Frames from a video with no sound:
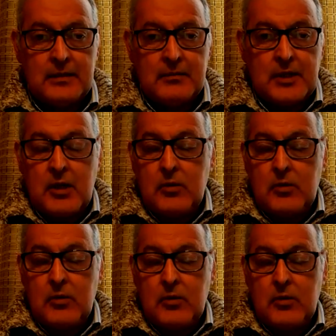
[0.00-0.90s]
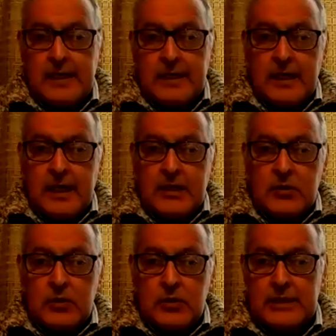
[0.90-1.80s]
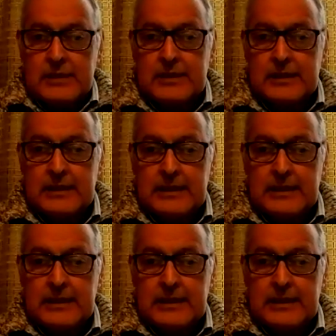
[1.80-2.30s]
para aún liberar a, a todas